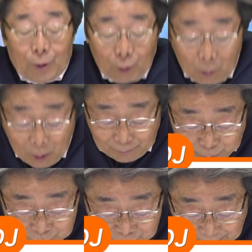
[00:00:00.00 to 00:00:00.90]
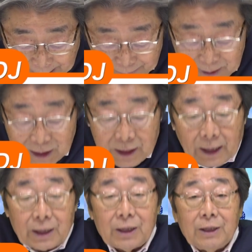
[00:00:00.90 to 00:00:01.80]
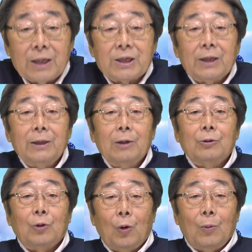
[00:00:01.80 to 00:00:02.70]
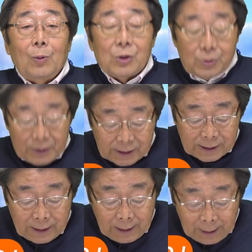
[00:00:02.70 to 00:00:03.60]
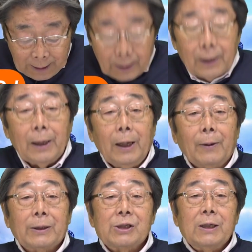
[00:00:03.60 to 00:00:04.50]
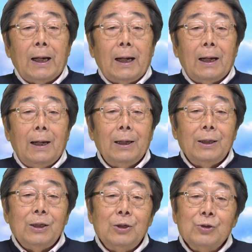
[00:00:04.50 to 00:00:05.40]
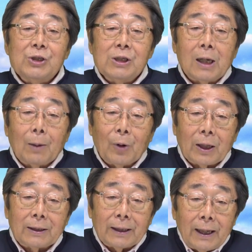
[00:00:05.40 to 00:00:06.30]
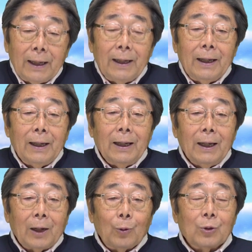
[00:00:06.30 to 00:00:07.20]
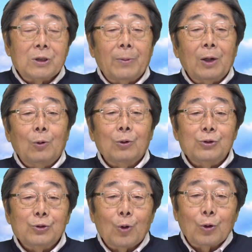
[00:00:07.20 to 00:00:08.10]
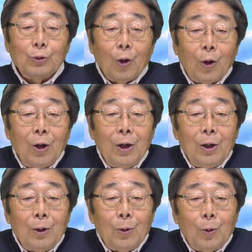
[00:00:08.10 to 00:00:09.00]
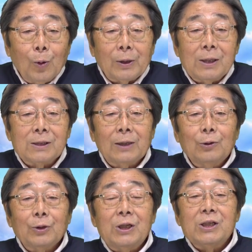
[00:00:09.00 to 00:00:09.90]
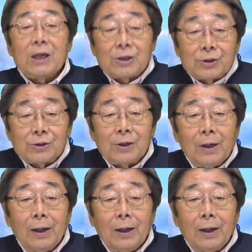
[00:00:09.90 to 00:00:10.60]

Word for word: どうもこんにちはいきなりひでチャンネルと申します、えー、私が友人からもらったね、えー、この背番号16の大谷さんの T シャツ